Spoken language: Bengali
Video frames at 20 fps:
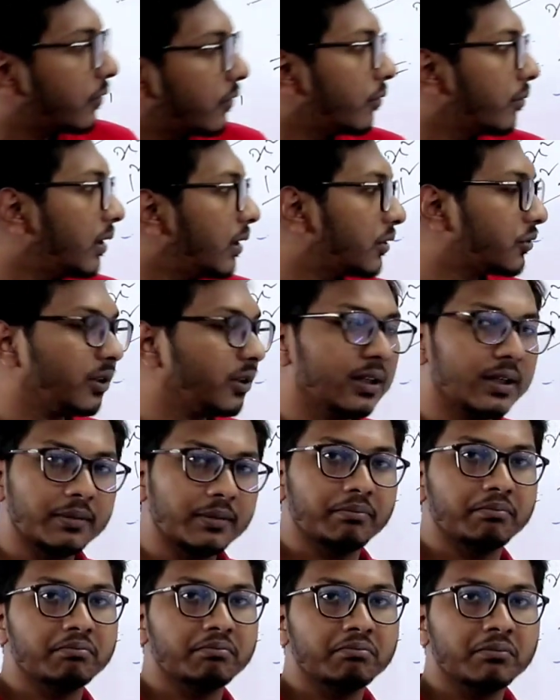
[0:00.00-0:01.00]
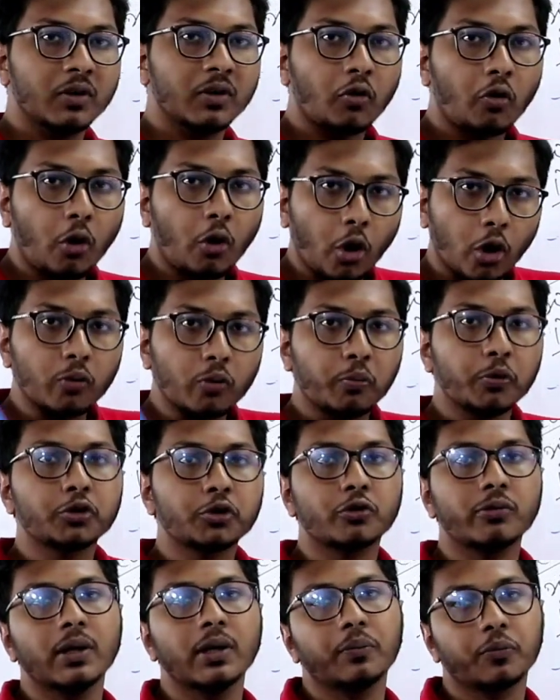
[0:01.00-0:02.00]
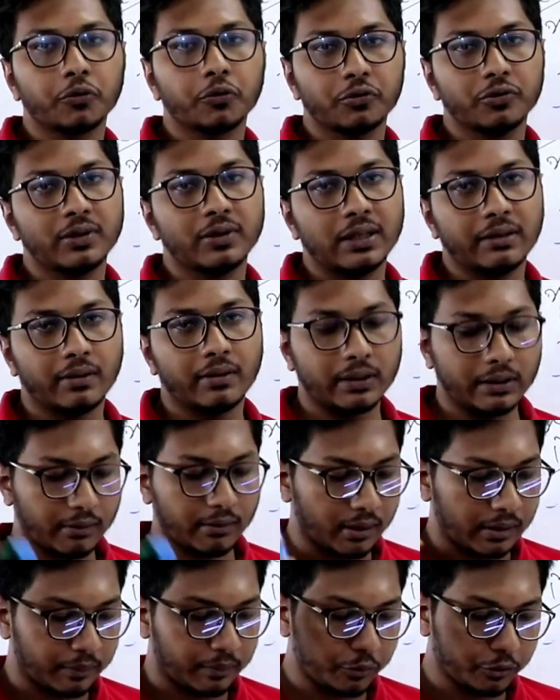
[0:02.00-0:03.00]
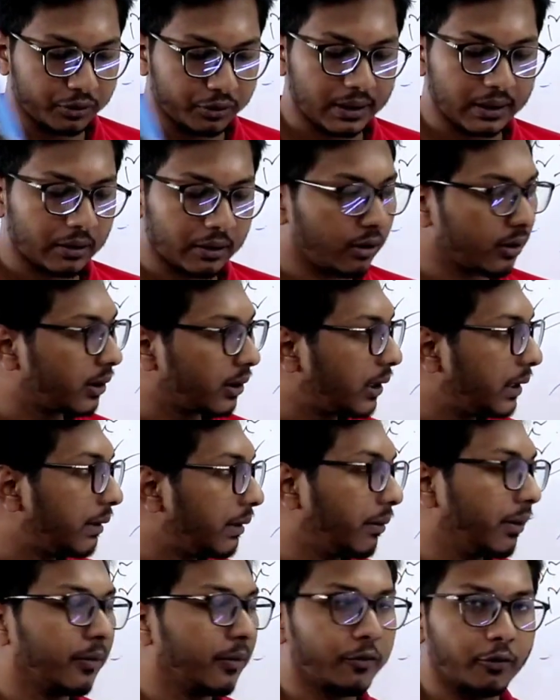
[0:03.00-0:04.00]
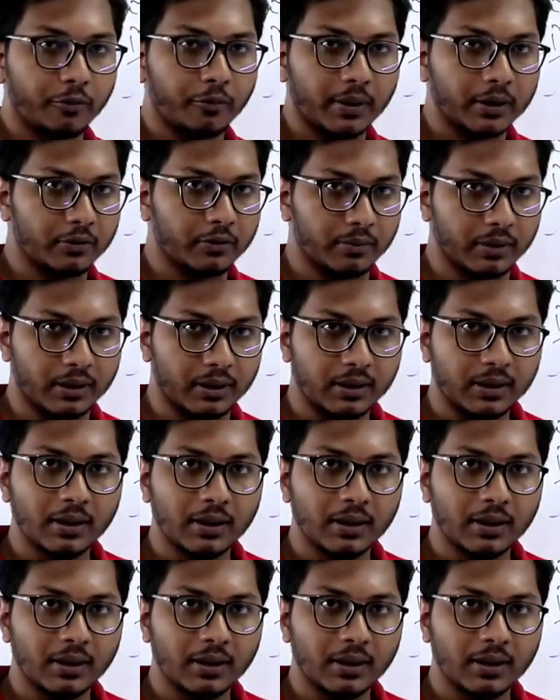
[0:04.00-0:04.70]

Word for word: যে তুমি আসলে অল্প সময়ে প্রস্তুতি নিয়ে ফেলতে পারবে প্রত্যেকটা অধ্যায় এভাবে করবা তুমি